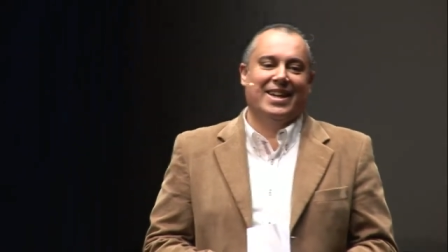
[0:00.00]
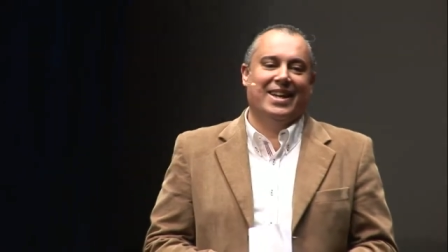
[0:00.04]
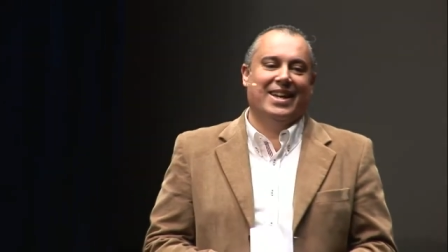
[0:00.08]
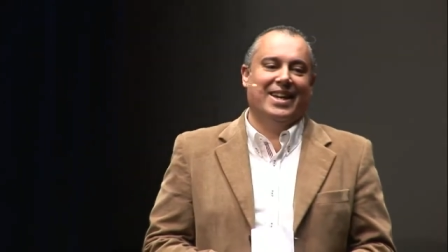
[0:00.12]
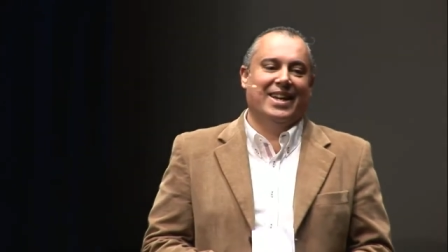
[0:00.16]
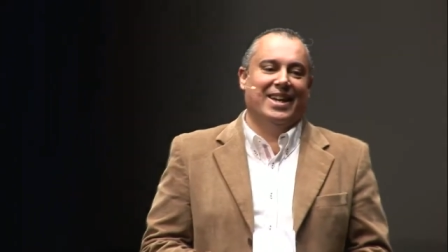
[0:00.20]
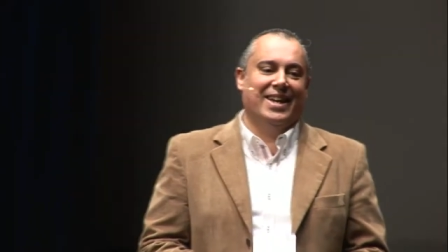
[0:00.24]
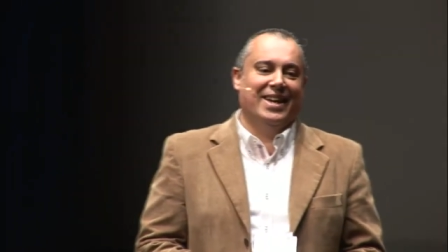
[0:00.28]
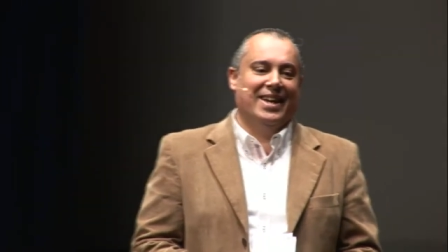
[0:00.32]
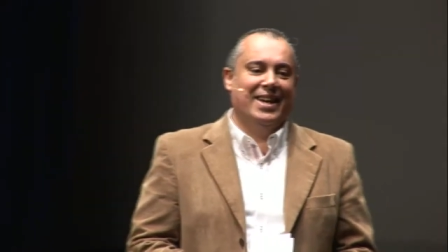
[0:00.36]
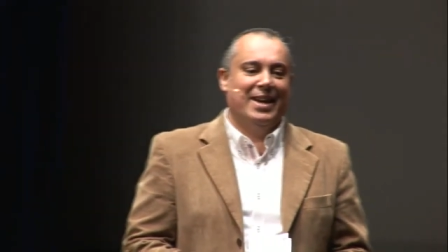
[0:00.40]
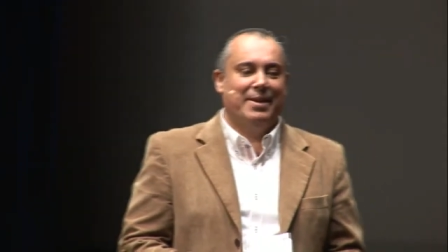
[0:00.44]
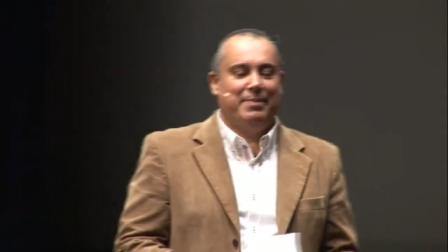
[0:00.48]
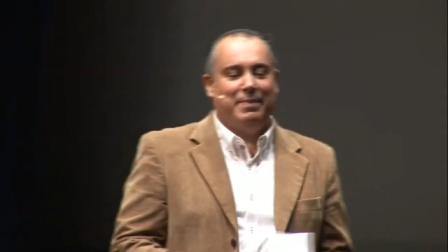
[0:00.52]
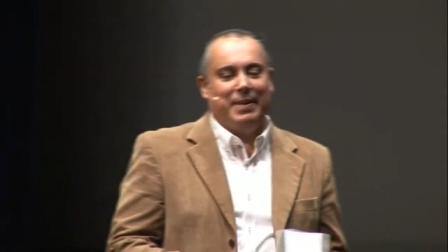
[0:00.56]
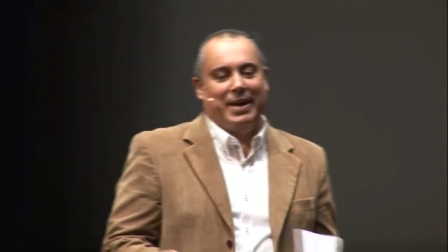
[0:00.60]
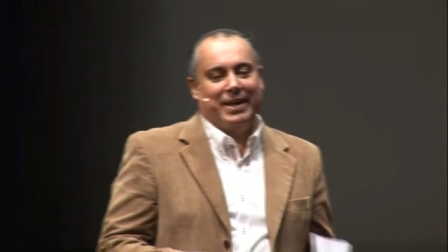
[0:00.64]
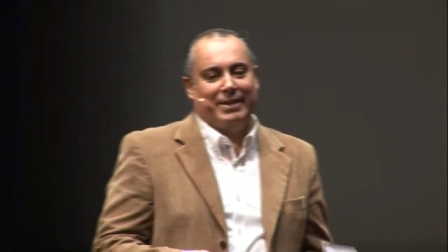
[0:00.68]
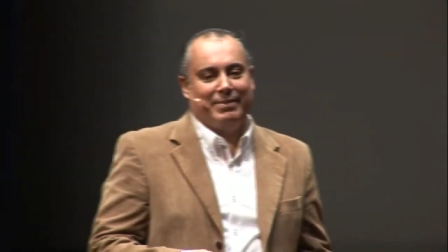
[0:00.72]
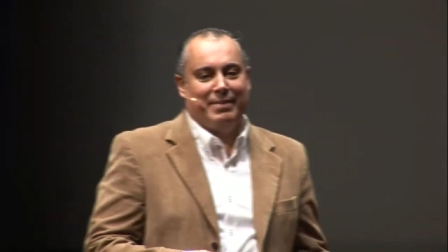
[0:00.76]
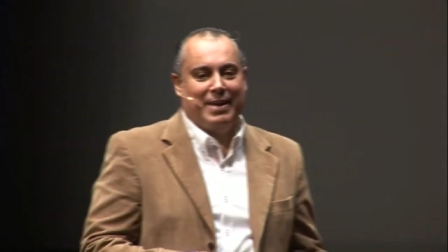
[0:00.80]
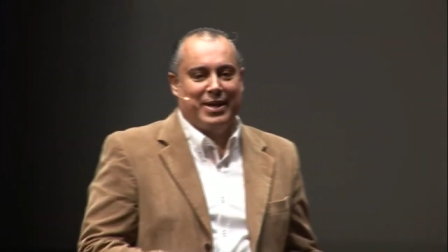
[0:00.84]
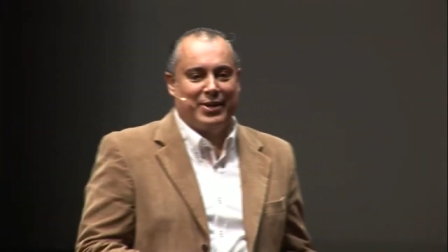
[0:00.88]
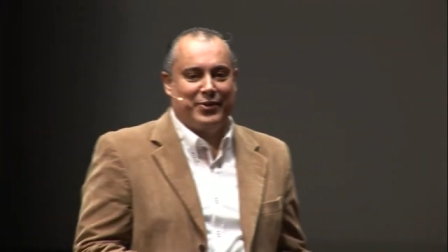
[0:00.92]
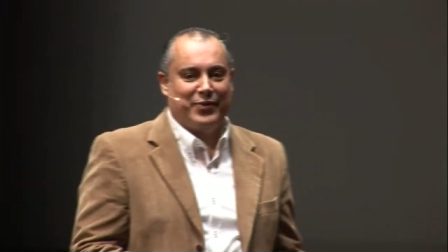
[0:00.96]
eh, a
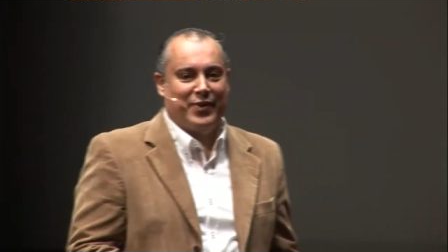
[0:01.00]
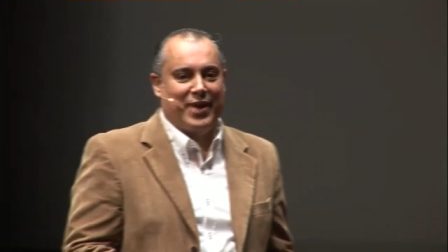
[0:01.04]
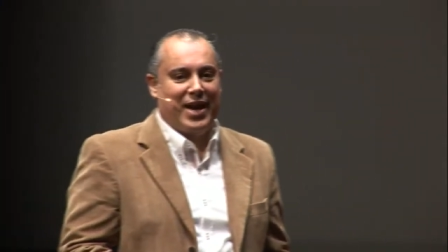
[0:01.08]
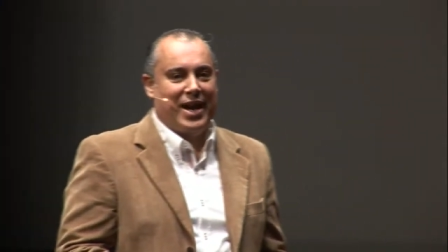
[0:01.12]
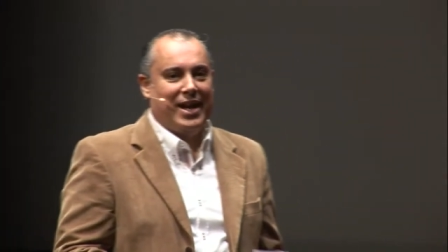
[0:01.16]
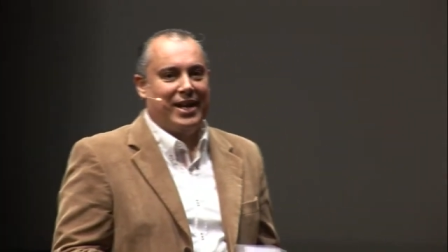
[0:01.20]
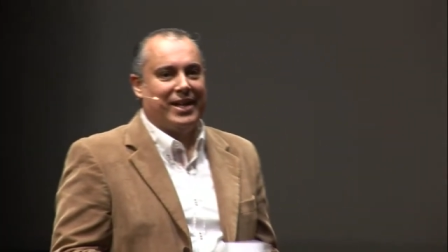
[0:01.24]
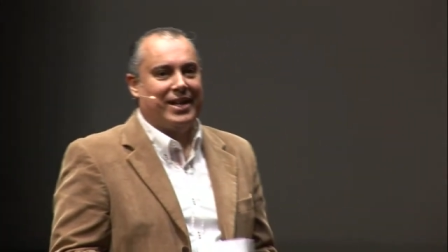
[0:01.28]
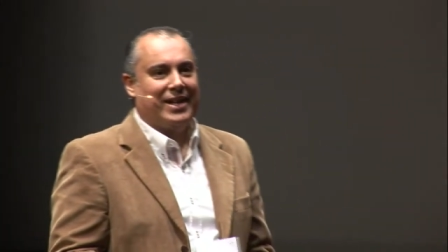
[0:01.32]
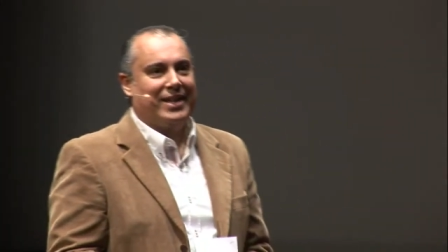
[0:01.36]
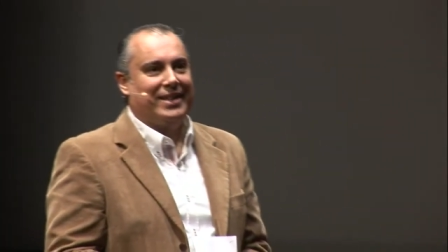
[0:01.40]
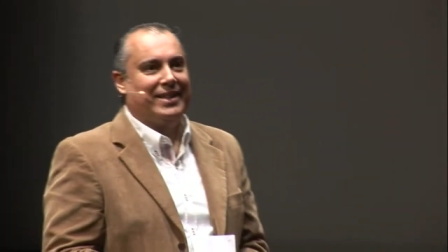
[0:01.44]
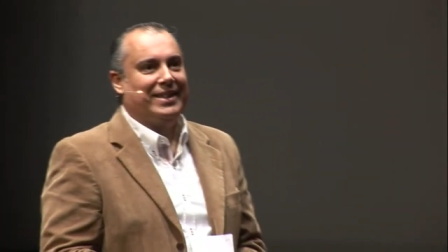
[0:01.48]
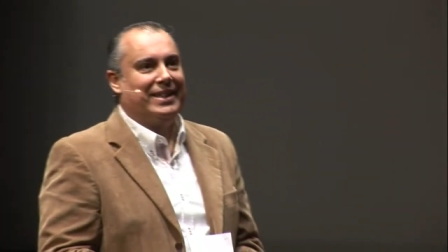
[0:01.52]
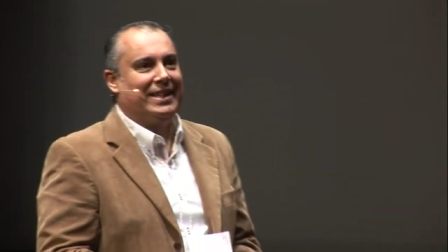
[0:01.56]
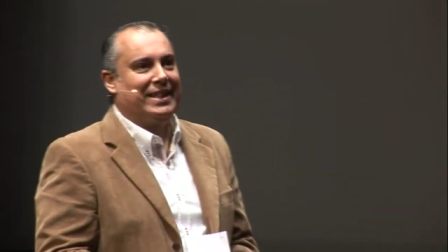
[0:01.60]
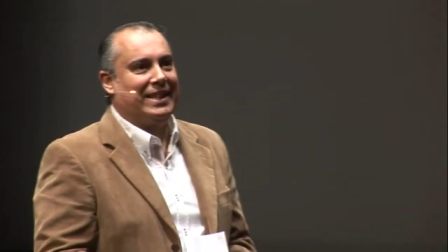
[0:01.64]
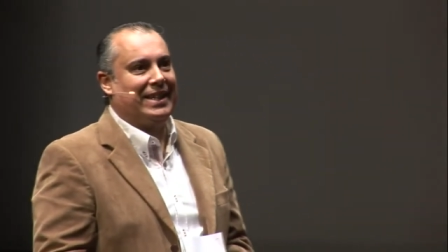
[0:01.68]
parte mais fraca